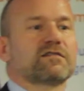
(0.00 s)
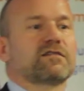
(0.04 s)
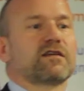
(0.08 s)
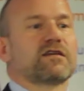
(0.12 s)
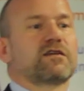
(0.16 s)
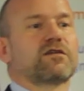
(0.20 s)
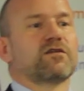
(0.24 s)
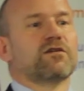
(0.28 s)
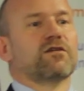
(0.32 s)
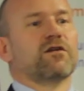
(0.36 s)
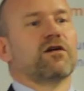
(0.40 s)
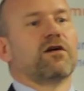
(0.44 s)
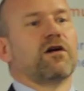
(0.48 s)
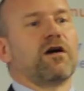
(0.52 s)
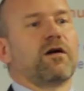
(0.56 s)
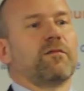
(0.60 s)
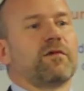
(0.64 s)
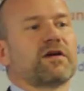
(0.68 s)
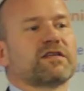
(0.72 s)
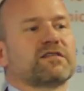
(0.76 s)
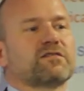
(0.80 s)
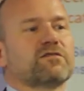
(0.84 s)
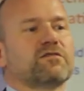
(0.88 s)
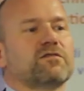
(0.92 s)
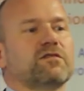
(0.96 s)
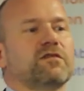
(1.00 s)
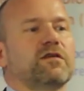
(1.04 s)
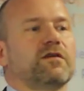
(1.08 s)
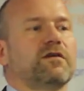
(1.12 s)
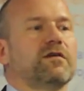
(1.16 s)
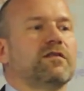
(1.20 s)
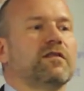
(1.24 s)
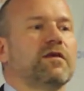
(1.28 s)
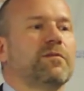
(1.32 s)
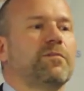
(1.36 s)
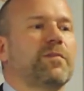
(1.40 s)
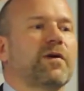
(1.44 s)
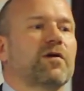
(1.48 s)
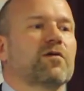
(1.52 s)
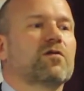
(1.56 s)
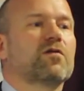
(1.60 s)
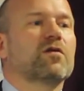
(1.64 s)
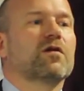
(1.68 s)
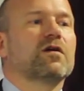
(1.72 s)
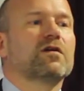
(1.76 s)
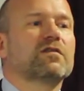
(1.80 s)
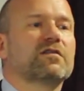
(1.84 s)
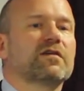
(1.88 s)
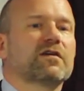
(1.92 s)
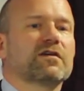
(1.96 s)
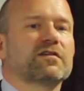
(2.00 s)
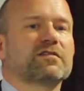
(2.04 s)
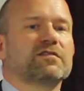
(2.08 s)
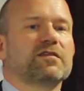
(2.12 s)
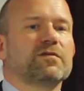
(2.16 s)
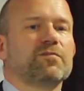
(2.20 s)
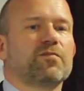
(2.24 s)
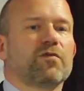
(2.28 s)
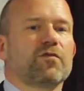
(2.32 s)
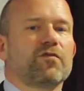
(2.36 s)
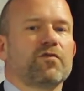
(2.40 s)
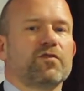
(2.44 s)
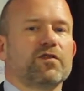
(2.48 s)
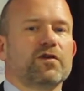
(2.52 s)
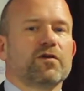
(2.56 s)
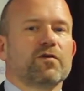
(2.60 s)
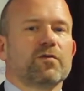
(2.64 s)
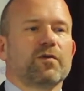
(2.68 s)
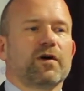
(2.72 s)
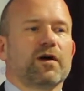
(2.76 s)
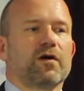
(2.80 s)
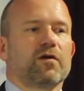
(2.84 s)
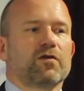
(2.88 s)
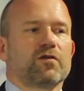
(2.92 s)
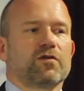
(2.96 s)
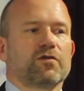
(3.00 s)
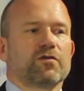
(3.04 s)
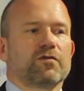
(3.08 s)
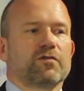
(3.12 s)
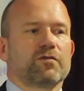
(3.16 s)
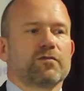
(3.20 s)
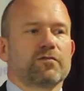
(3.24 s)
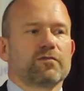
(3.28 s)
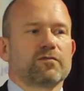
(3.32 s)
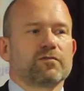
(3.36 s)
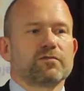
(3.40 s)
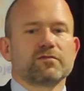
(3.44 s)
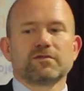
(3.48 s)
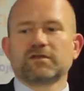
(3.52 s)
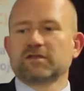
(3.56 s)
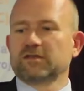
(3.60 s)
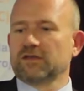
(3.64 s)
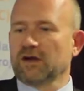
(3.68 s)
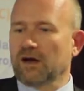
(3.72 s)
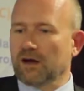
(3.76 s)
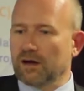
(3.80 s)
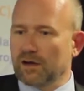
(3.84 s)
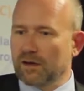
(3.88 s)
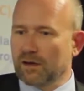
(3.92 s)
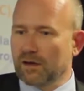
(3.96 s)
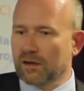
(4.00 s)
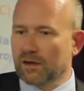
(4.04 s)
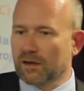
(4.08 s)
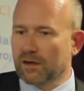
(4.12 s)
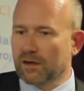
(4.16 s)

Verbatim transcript: c'est que euh, Amazon n'est pas encore intéressé pour venir au Maroc. C'est ça